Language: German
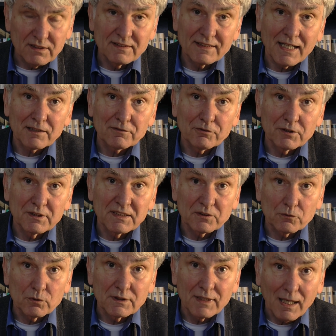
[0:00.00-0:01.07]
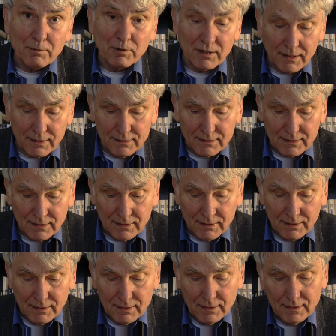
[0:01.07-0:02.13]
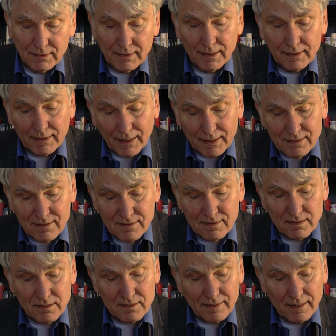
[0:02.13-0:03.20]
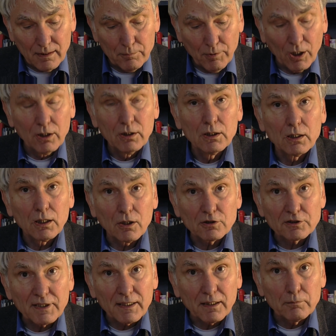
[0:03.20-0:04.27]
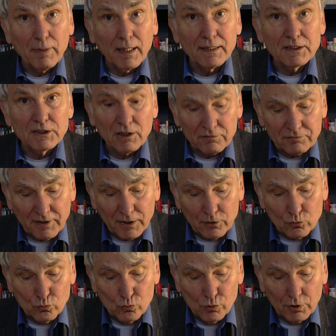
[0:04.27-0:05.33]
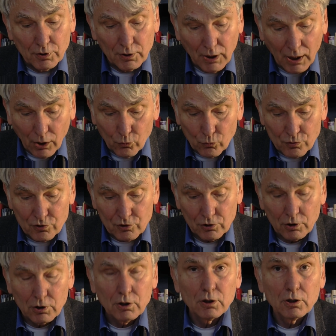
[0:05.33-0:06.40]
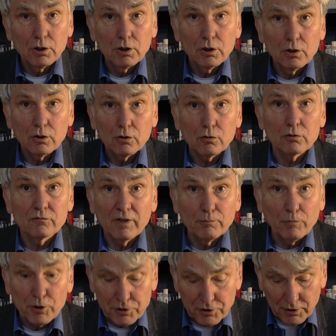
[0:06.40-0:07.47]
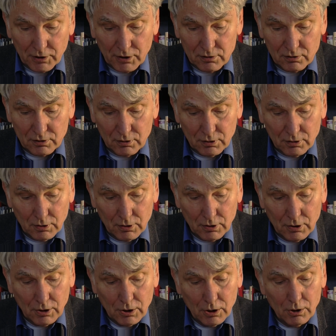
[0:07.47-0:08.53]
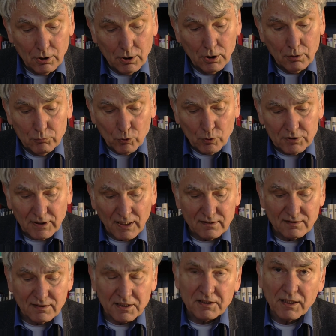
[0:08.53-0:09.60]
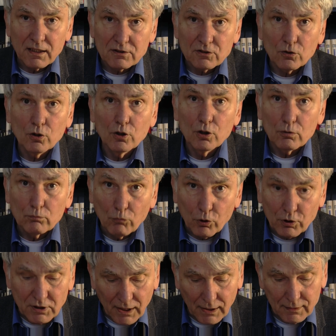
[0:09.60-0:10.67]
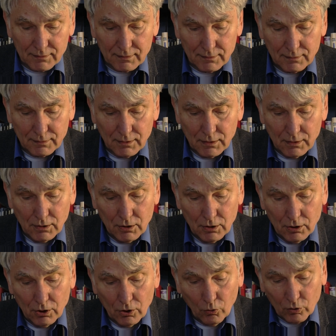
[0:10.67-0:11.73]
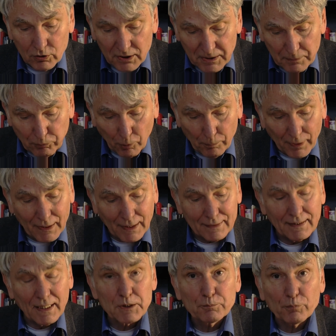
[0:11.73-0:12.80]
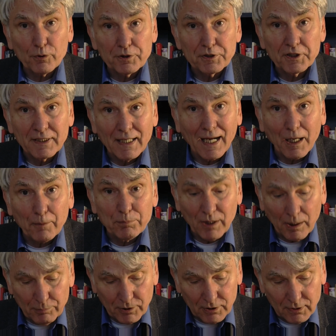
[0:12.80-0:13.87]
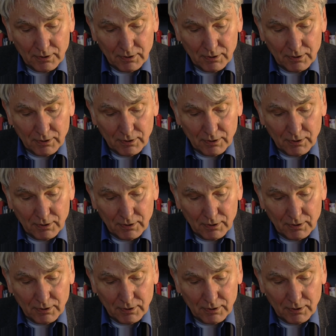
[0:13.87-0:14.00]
sagt, für diskutabel hält, der grenzt sich selber aus der Gemeinschaft der Guten aus. Und wer möchte das? Bloß das nicht, also Mund halten. Oder die Propagandasprüche nachplappern.